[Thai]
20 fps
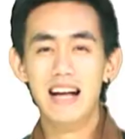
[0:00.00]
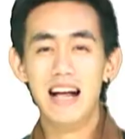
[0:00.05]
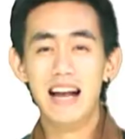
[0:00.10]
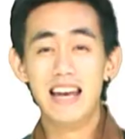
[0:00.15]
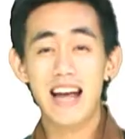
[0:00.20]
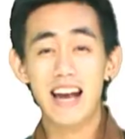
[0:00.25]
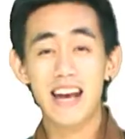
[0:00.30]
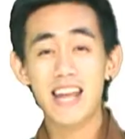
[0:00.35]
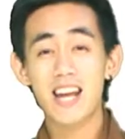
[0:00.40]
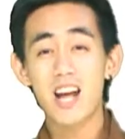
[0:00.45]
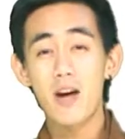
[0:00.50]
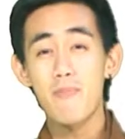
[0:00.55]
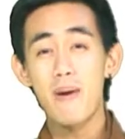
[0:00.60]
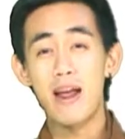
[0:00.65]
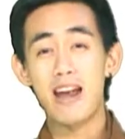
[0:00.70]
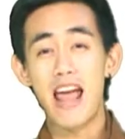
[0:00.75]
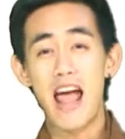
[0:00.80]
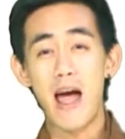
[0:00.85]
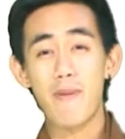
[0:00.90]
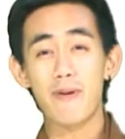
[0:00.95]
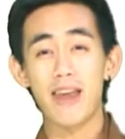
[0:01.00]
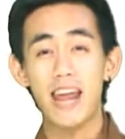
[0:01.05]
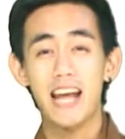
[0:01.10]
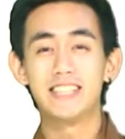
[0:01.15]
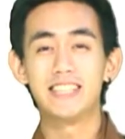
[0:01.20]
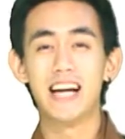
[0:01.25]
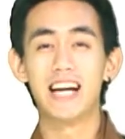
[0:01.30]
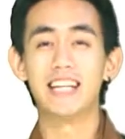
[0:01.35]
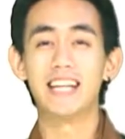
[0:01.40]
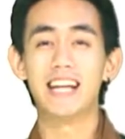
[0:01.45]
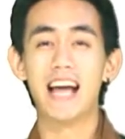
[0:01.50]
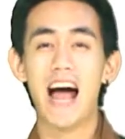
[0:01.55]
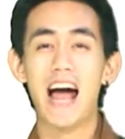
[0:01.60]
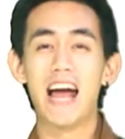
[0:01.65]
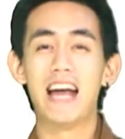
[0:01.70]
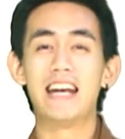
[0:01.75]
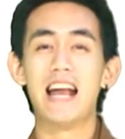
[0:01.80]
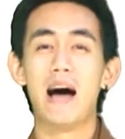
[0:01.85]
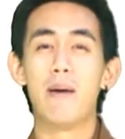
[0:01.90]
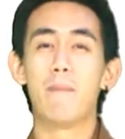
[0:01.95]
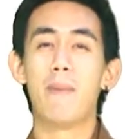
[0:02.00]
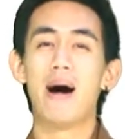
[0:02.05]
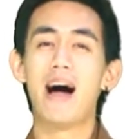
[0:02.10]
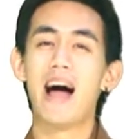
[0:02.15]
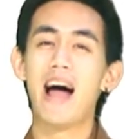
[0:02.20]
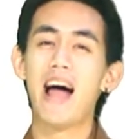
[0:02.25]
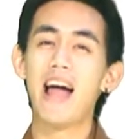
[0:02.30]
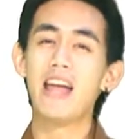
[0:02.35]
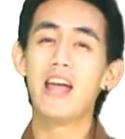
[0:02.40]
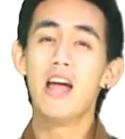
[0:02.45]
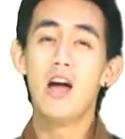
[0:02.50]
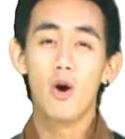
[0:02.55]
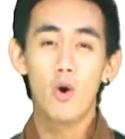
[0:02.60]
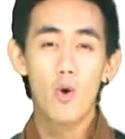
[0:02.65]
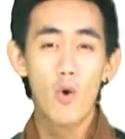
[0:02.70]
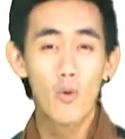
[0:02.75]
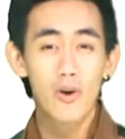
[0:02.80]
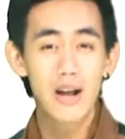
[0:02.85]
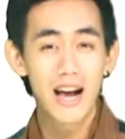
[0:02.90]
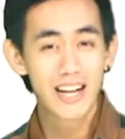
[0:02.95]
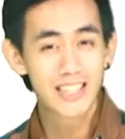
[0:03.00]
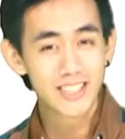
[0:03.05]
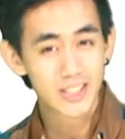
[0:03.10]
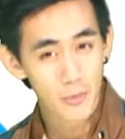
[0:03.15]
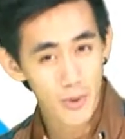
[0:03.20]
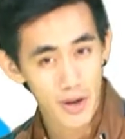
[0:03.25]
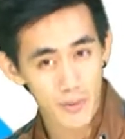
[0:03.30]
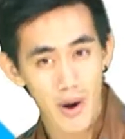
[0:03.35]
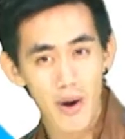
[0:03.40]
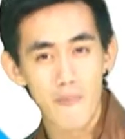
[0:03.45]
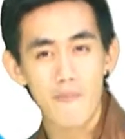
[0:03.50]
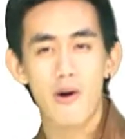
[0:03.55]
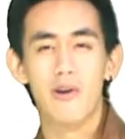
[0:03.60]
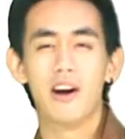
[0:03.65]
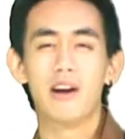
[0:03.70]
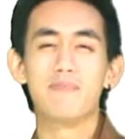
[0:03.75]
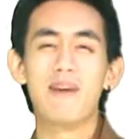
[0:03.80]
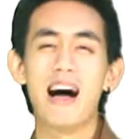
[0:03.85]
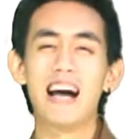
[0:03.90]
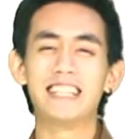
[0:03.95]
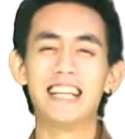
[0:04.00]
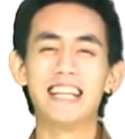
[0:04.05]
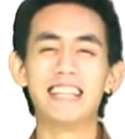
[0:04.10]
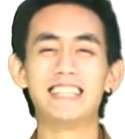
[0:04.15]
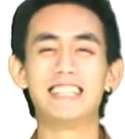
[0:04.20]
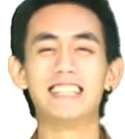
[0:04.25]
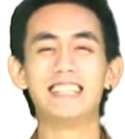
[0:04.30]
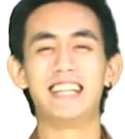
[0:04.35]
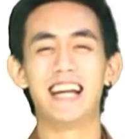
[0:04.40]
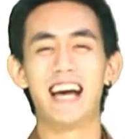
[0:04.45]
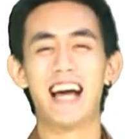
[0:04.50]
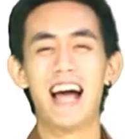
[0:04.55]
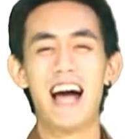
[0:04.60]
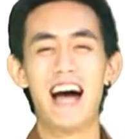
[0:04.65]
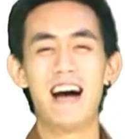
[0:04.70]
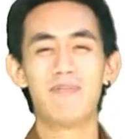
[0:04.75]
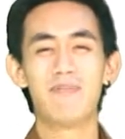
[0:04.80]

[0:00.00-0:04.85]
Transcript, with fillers: และนี่ก็เป็นแอปพลิเคชันที่ไอซ์นำมาให้คู่รักได้สวีทหวานแหววกันมากยิ่งขึ้นนะครับ